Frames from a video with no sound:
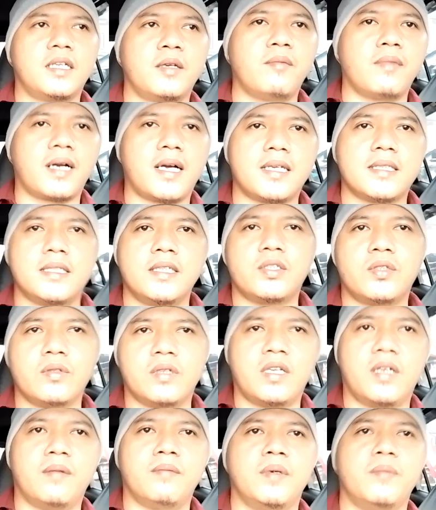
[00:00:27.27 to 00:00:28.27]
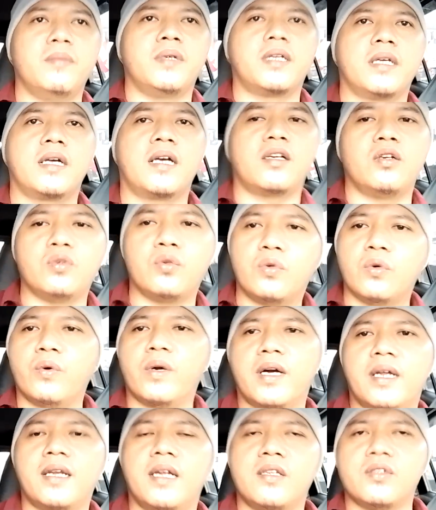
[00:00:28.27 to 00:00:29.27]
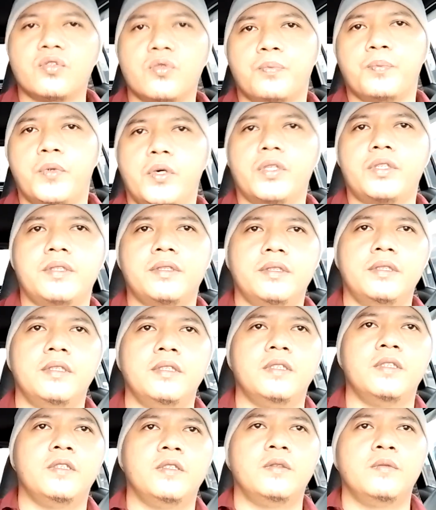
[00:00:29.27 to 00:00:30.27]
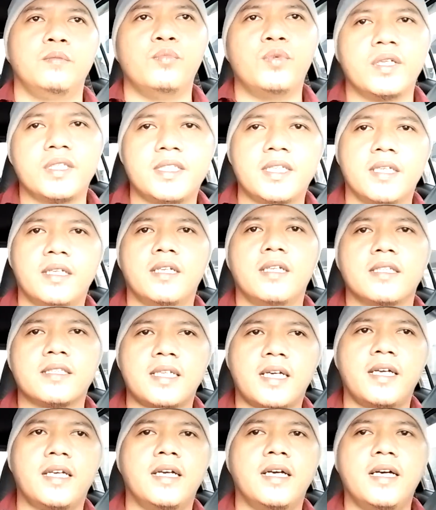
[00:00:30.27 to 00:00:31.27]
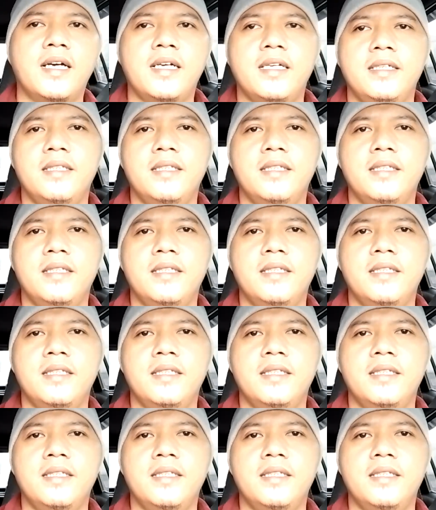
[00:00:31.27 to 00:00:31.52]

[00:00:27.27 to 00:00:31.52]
terima kasih sudah memberikan dukungan dan support buat channel saya